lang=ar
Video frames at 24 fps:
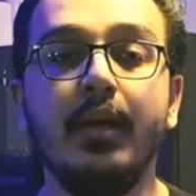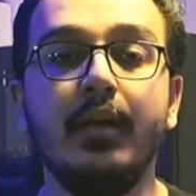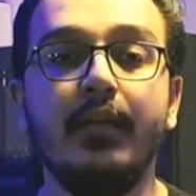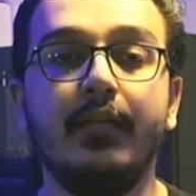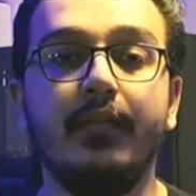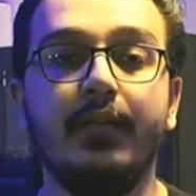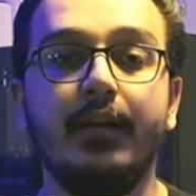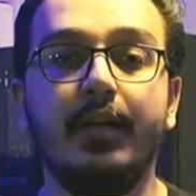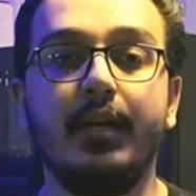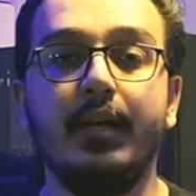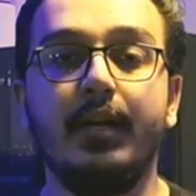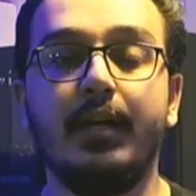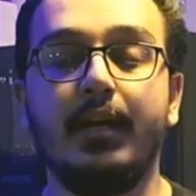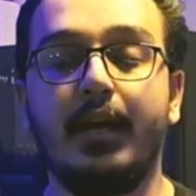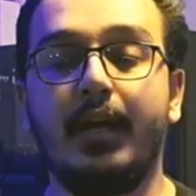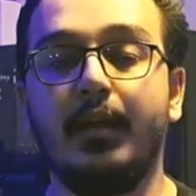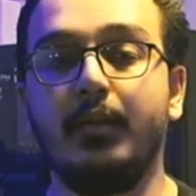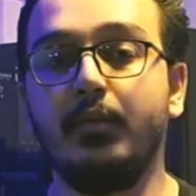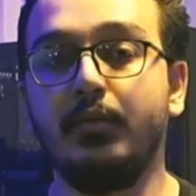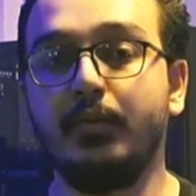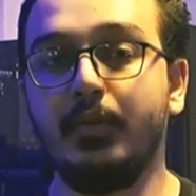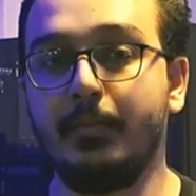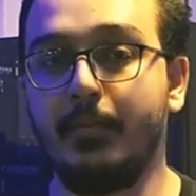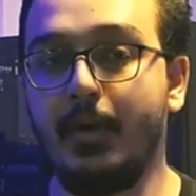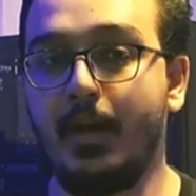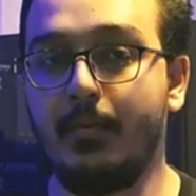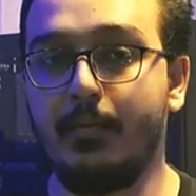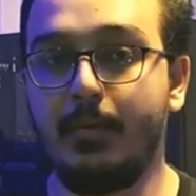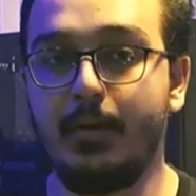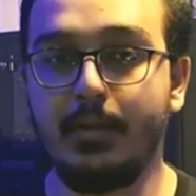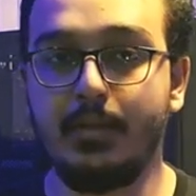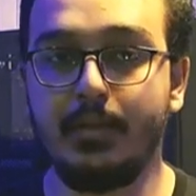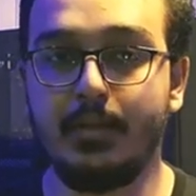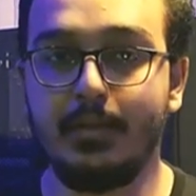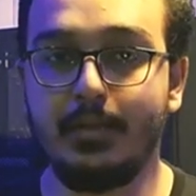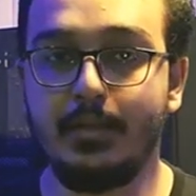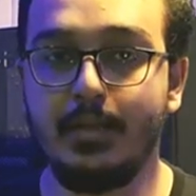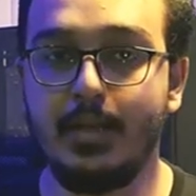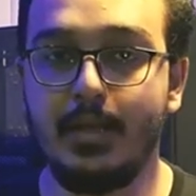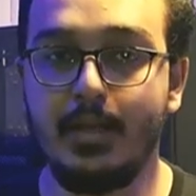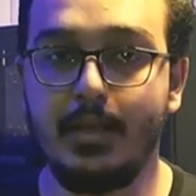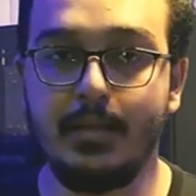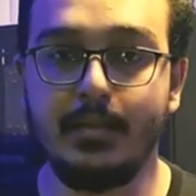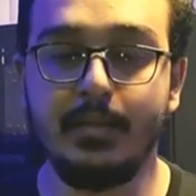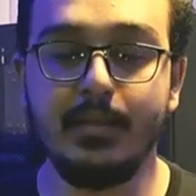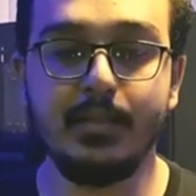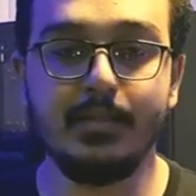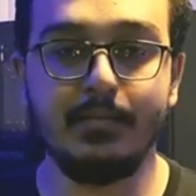فخلونا مع بعض
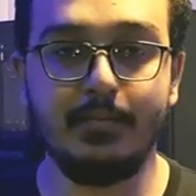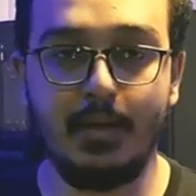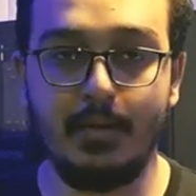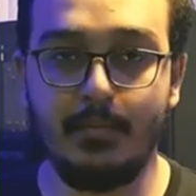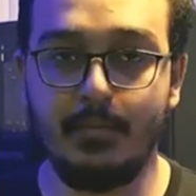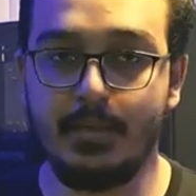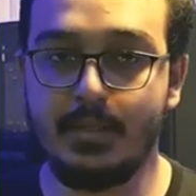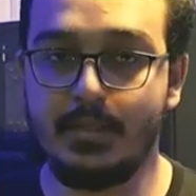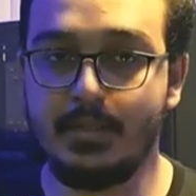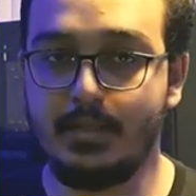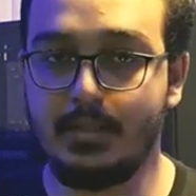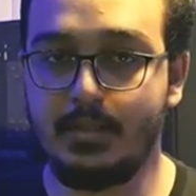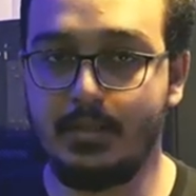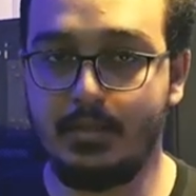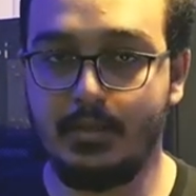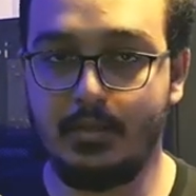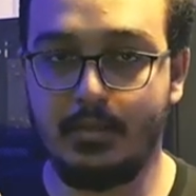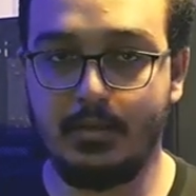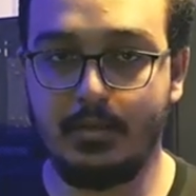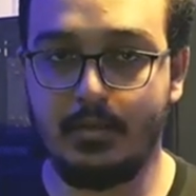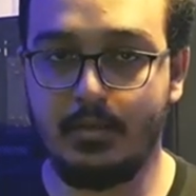كده نسمع بس